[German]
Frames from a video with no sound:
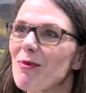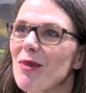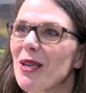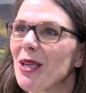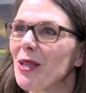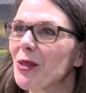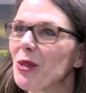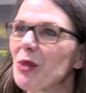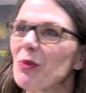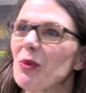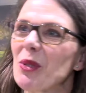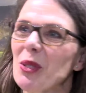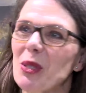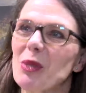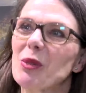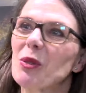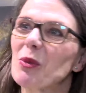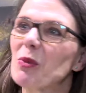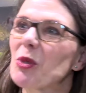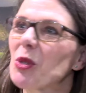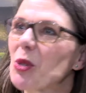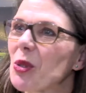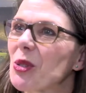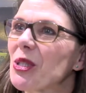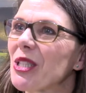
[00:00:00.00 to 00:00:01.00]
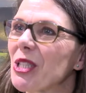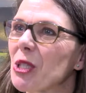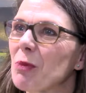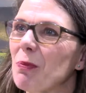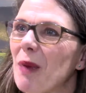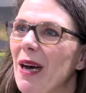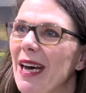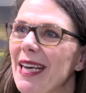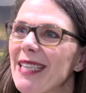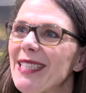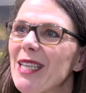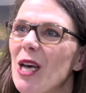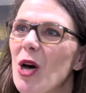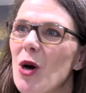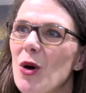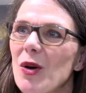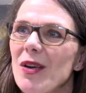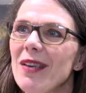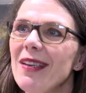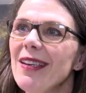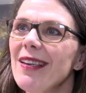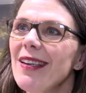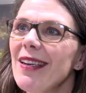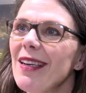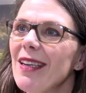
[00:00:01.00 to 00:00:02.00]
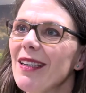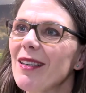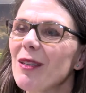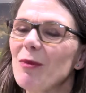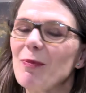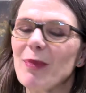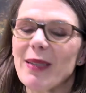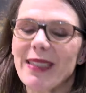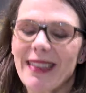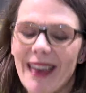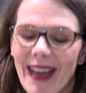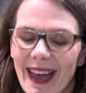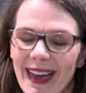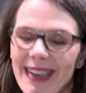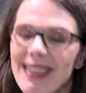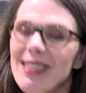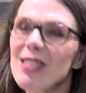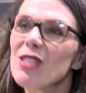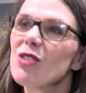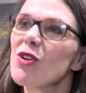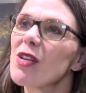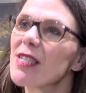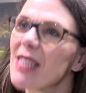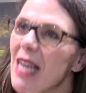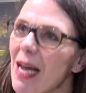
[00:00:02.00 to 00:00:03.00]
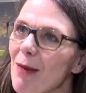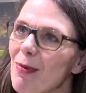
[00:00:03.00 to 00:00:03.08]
man natürlich mit einem Stückchen Spaß auch äh, begleiten sollte.